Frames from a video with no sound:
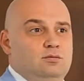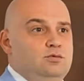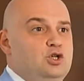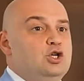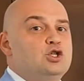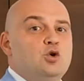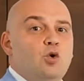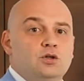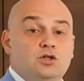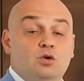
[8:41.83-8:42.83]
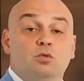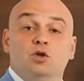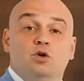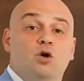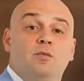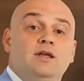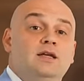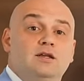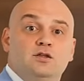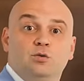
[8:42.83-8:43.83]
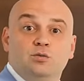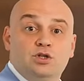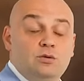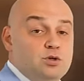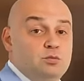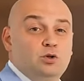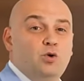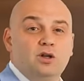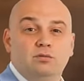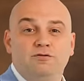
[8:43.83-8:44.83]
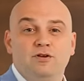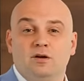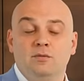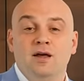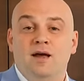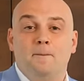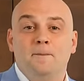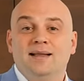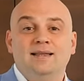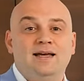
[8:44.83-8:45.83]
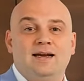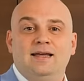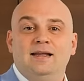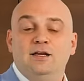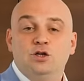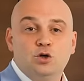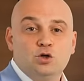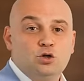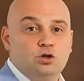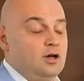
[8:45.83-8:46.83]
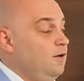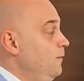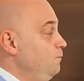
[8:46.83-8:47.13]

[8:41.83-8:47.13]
через год с любой другой монетой, с, том, с тем же биткоином, эфиром, Монеро или еще что-то,